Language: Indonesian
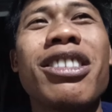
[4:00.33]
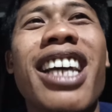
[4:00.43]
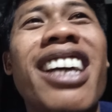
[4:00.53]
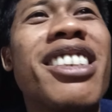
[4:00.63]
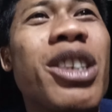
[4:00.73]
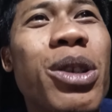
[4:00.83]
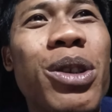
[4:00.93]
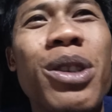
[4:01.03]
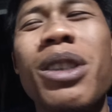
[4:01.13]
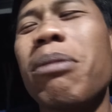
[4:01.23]
cuca
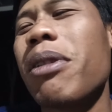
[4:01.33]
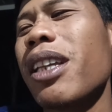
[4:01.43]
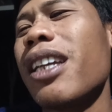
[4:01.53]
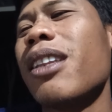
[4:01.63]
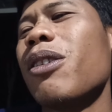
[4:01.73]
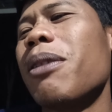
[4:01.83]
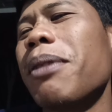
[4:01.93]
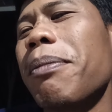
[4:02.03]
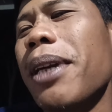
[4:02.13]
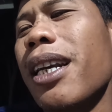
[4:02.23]
hijau seperti itu
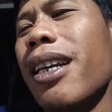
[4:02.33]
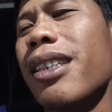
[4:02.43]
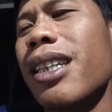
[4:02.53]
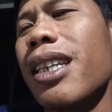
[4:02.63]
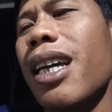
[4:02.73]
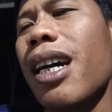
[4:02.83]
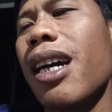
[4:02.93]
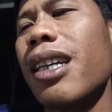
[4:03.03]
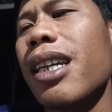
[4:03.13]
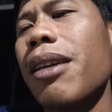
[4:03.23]
teman-teman jadi
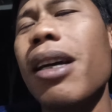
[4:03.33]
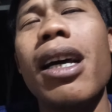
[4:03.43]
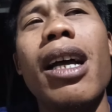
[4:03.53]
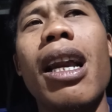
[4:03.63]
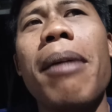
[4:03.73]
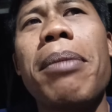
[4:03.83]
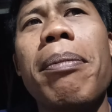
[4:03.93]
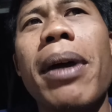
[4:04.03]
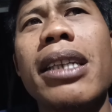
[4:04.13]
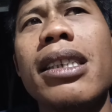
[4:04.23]
agak di
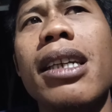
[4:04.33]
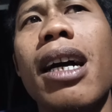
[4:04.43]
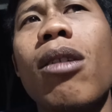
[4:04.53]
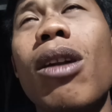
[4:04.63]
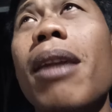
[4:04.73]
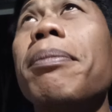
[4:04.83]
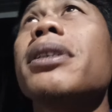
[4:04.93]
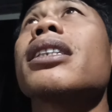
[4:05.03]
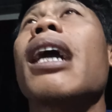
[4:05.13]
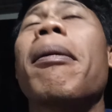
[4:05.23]
lebih baik sih ya kurang lebih
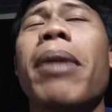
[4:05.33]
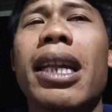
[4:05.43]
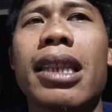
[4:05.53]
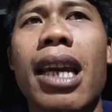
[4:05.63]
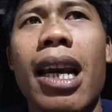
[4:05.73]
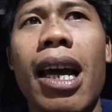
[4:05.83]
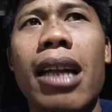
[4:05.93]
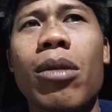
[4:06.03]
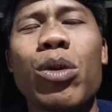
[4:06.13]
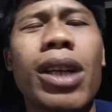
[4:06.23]
setengah meter
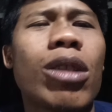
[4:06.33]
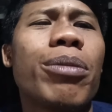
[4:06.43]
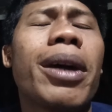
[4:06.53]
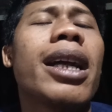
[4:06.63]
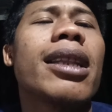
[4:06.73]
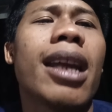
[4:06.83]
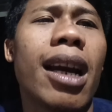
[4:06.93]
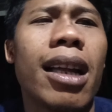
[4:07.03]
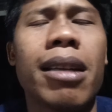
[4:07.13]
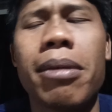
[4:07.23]
lah ataupun satu meter
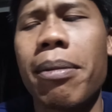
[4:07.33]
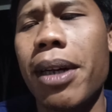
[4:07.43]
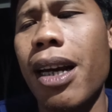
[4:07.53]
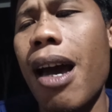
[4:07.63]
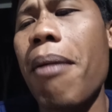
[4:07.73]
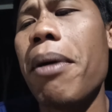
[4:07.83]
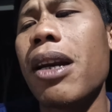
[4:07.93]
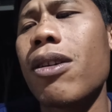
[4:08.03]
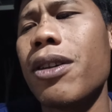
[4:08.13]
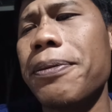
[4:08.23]
lah teman-teman
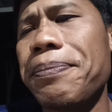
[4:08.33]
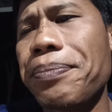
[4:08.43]
aman kok